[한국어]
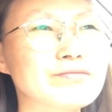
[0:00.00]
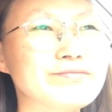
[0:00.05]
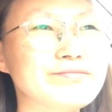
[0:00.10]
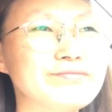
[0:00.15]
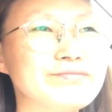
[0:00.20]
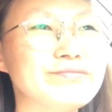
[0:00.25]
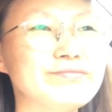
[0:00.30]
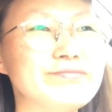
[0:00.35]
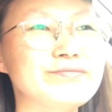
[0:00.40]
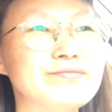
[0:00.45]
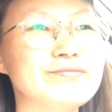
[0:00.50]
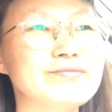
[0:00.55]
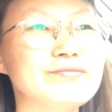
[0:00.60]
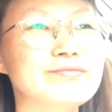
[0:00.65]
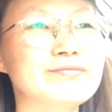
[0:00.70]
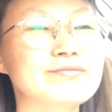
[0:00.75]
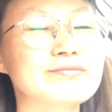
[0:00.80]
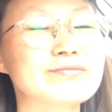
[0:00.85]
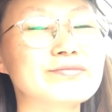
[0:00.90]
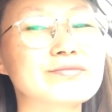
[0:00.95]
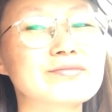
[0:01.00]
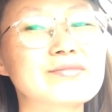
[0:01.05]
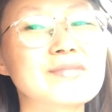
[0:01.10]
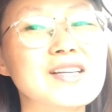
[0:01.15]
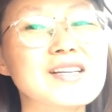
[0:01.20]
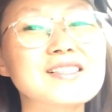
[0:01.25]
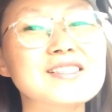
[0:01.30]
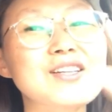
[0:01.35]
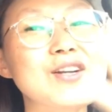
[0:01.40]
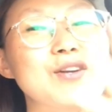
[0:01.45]
음,
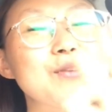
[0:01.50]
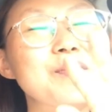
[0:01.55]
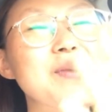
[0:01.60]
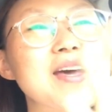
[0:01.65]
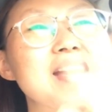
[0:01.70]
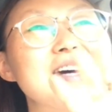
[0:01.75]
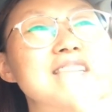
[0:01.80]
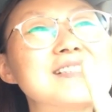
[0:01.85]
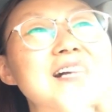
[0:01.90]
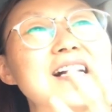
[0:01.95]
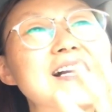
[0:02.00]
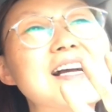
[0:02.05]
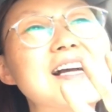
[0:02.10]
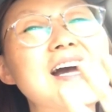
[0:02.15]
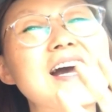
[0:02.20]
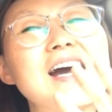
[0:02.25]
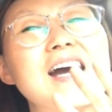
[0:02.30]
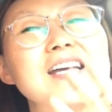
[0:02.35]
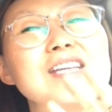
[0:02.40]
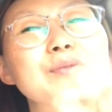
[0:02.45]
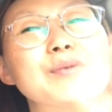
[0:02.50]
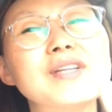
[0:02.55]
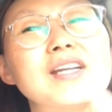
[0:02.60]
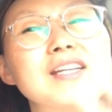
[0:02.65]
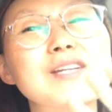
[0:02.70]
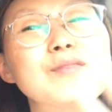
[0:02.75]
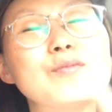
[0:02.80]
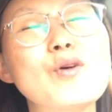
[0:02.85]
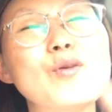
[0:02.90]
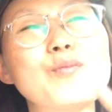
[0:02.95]
설매야 잘가
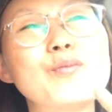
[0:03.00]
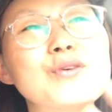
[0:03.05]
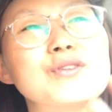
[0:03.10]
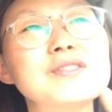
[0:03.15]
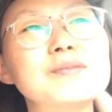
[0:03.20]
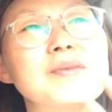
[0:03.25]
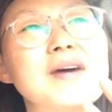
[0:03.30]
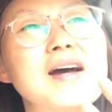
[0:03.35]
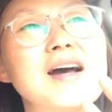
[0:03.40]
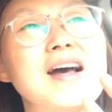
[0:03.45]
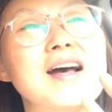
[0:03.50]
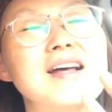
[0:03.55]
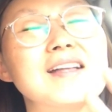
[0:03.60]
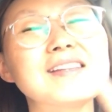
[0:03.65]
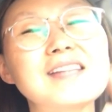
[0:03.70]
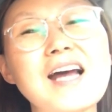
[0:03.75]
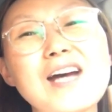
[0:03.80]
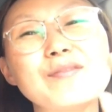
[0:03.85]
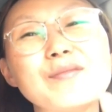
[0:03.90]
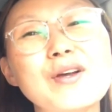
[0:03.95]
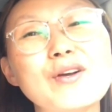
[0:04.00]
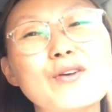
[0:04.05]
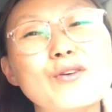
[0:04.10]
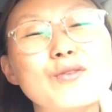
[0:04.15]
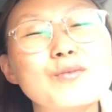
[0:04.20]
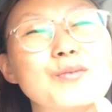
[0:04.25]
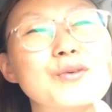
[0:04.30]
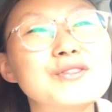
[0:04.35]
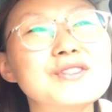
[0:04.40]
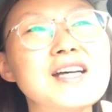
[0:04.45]
이번에는 못 보지만 다음에
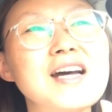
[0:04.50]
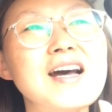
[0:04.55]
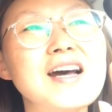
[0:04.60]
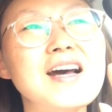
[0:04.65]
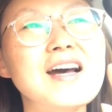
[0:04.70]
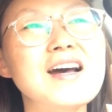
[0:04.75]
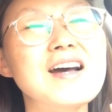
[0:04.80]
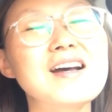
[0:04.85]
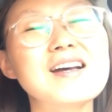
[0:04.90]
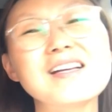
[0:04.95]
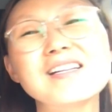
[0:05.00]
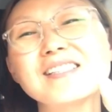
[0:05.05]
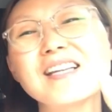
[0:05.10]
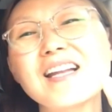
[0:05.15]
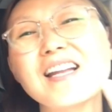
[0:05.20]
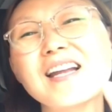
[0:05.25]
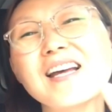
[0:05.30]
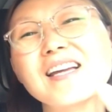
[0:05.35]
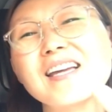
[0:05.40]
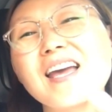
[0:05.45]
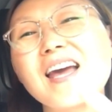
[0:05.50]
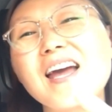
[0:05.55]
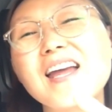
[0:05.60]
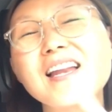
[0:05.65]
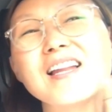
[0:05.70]
꼭 보자 사랑해